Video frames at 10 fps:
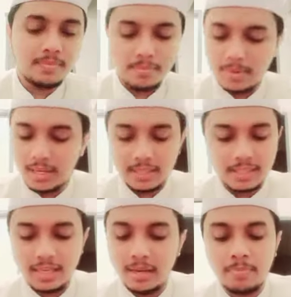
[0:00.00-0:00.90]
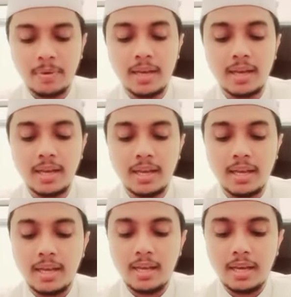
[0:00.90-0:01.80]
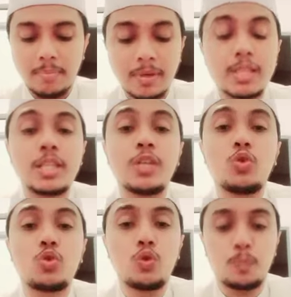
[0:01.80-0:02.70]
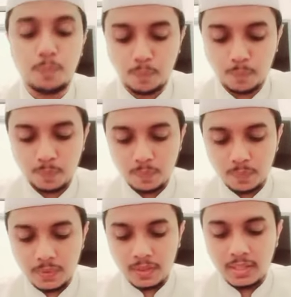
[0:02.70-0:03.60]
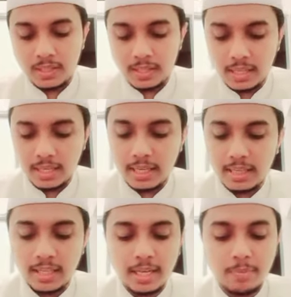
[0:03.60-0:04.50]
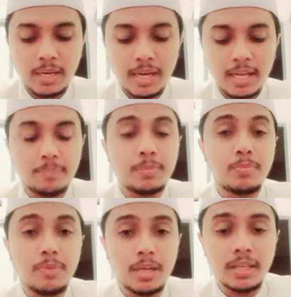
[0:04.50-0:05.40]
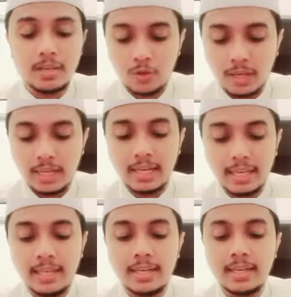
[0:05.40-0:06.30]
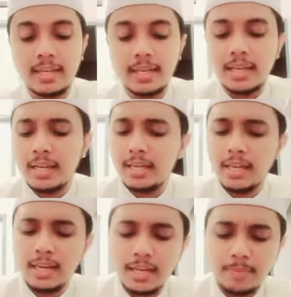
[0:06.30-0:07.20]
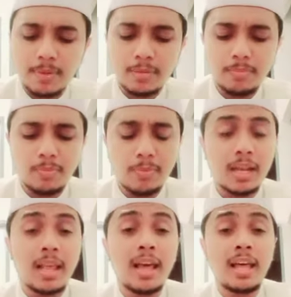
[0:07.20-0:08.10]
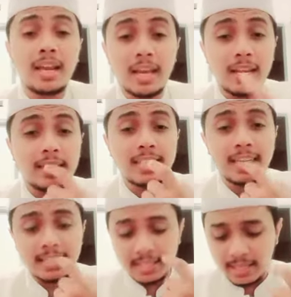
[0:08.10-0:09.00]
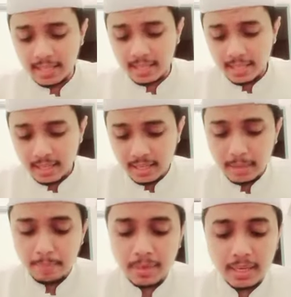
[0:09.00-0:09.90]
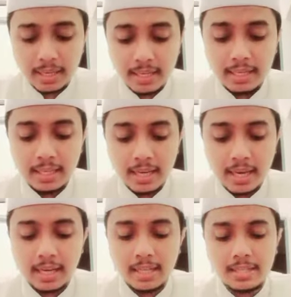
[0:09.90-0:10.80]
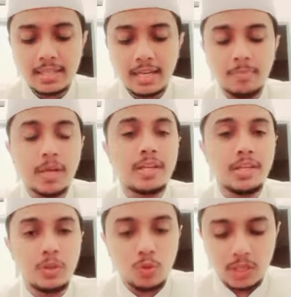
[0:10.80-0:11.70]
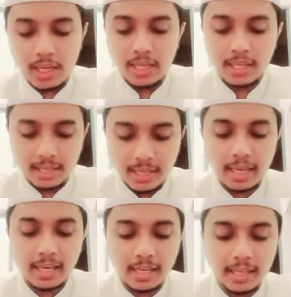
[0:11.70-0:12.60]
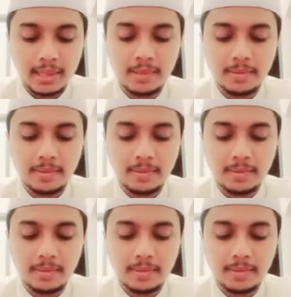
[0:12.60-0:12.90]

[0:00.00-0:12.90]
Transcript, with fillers: Barang siapa merasa cukup sehingga tidak mengharap pemberian orang lain dan dapat memelihara lisannya, maka dia akan selamat di dunia dan di akhirat.